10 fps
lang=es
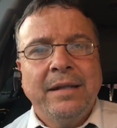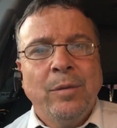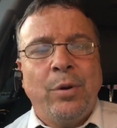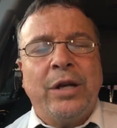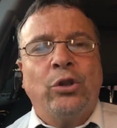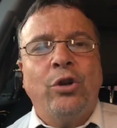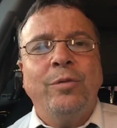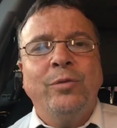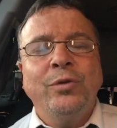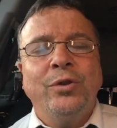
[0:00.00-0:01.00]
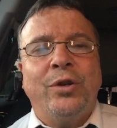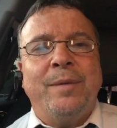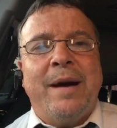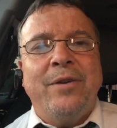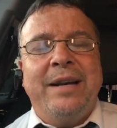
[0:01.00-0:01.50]
Porque todo el mundo,
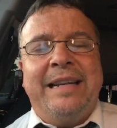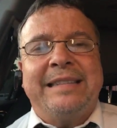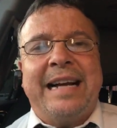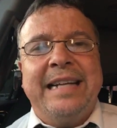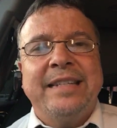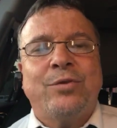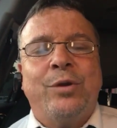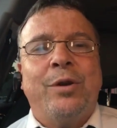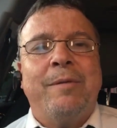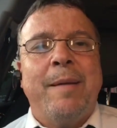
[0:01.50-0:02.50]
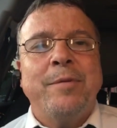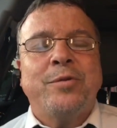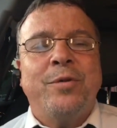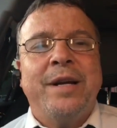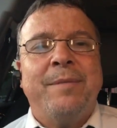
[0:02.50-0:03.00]
hermano, en las calles, cuando hablamos
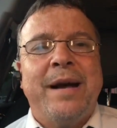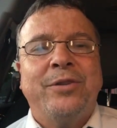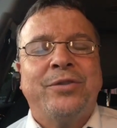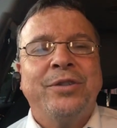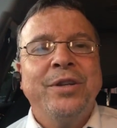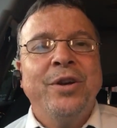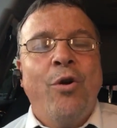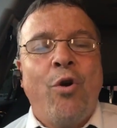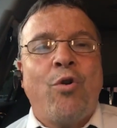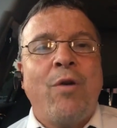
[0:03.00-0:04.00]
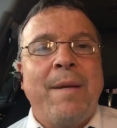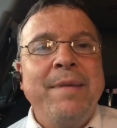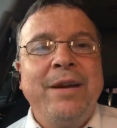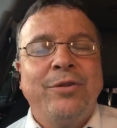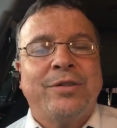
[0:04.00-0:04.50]
con hermanos o con
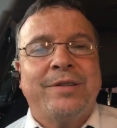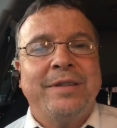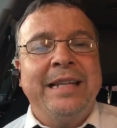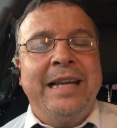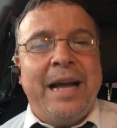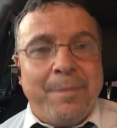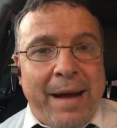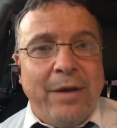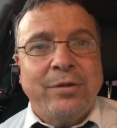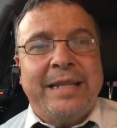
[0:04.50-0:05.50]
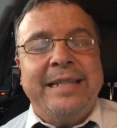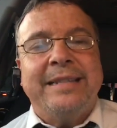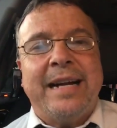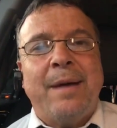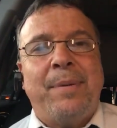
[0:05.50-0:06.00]
amigos y hermanos que
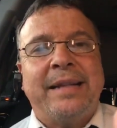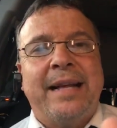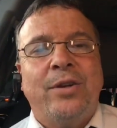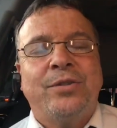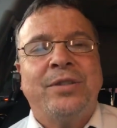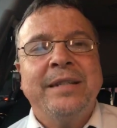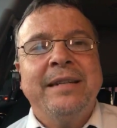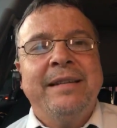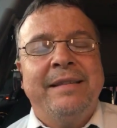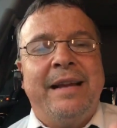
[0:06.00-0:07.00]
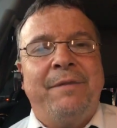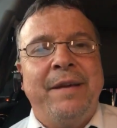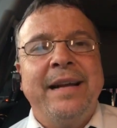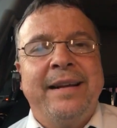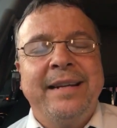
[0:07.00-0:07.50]
están apartados de la fe
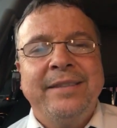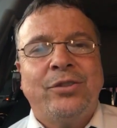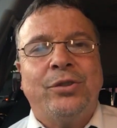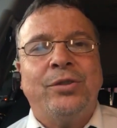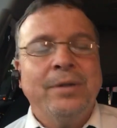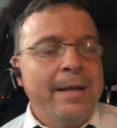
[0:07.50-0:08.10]
en Cristo,